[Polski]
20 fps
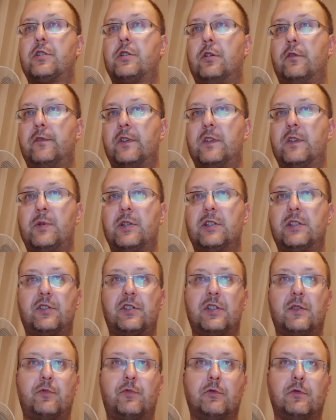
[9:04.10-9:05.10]
Dzikowiec
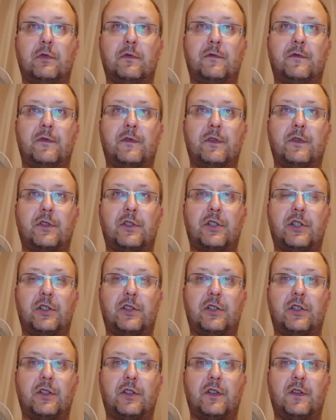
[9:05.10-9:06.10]
15 punktów,
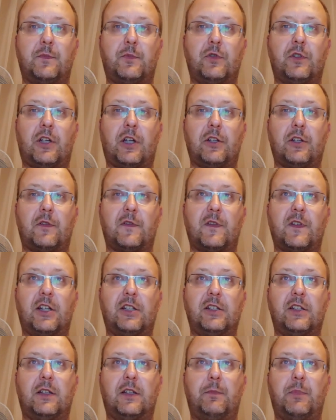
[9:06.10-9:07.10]
6 spotkań
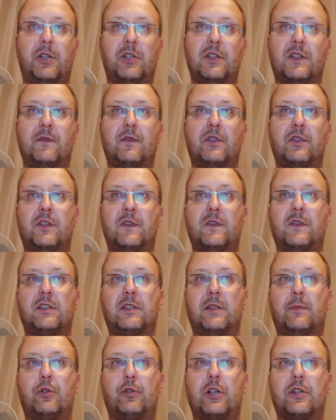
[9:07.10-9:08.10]
rozegranych, 5 zwycięstw,
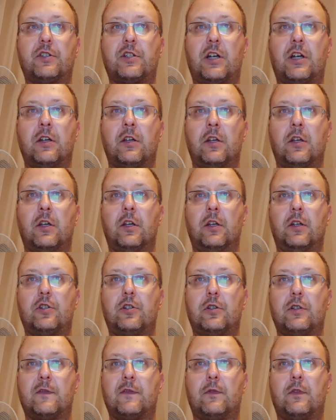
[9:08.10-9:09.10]
1 porażka.
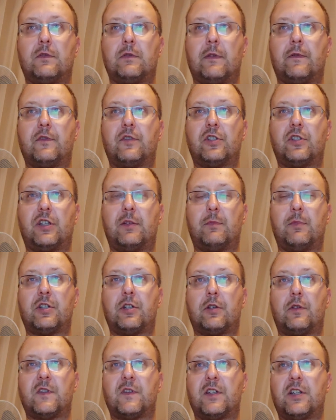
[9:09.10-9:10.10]
Śląsk Wrocław 4
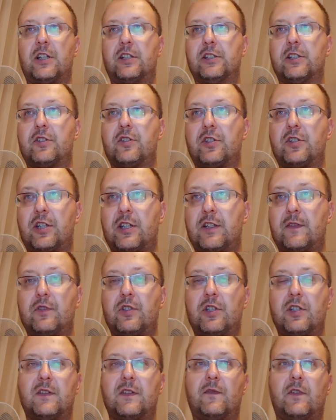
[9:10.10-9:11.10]
mecze rozegrane, 4
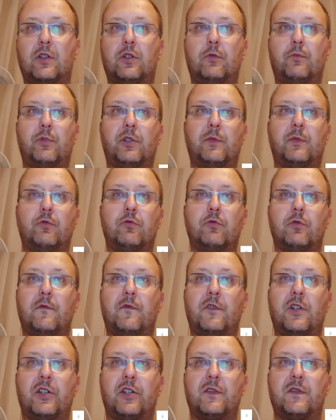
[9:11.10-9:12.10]
zwycięstwa, komplet
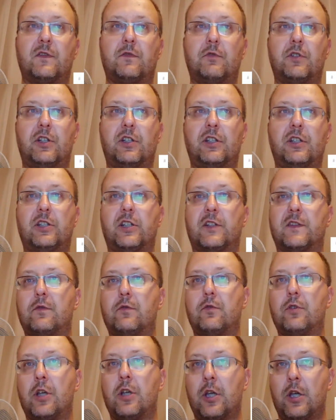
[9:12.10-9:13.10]
punktów. KS Zdrój, Dlina
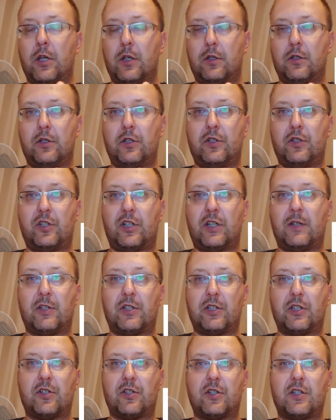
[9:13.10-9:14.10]
Zdrój 4
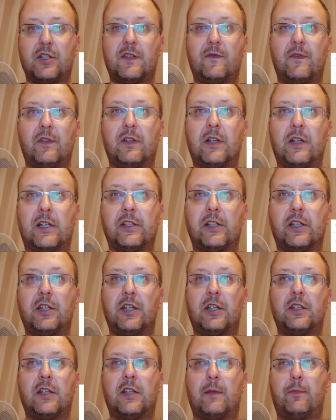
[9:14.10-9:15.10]
mecze, 3
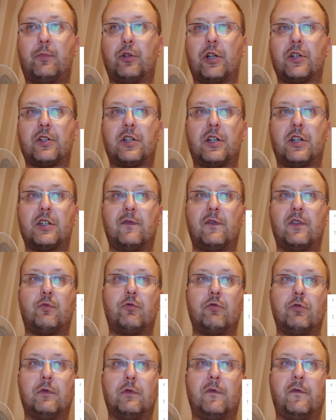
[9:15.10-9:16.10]
wygrane, 1 porażka,
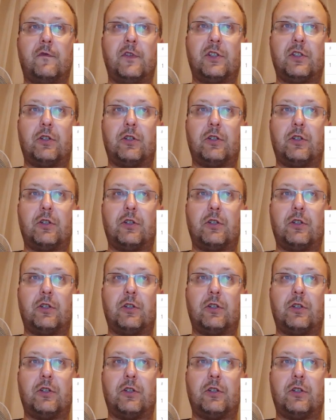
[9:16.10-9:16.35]
9 punktów.